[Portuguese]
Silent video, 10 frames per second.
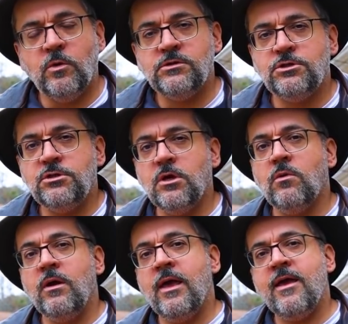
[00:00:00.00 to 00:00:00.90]
com esse
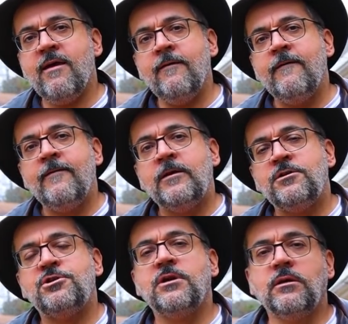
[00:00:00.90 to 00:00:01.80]
dinheiro é
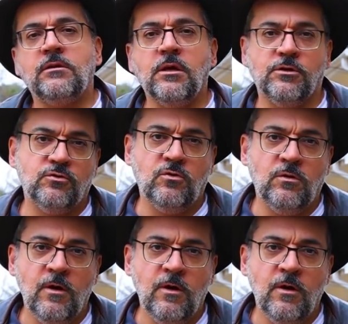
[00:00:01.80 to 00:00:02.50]
gigantesco.